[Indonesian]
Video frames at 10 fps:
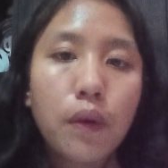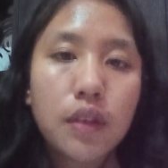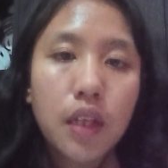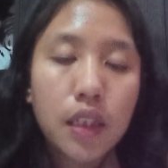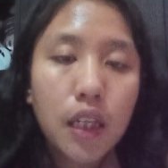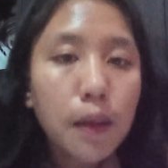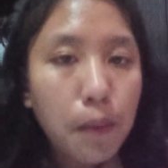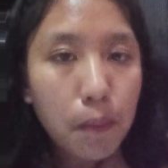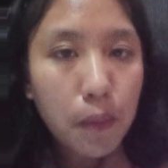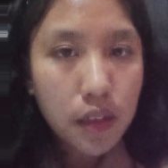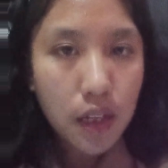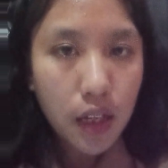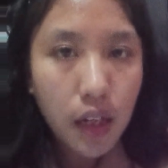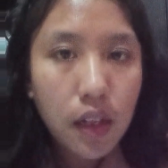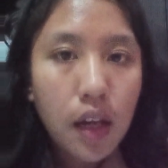Strategi
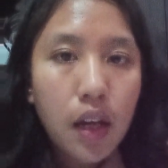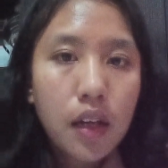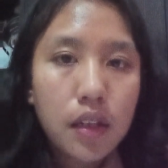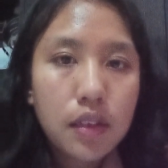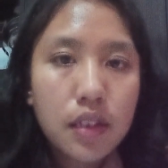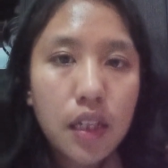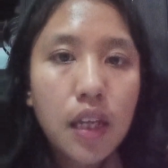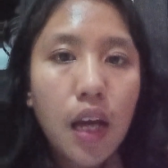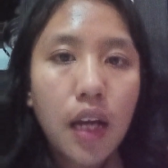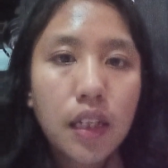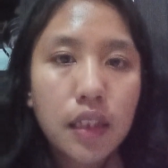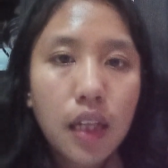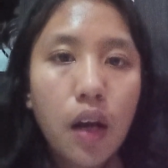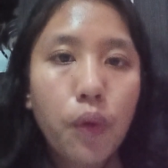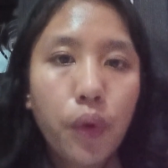Pembelajaran eh, Sri Anita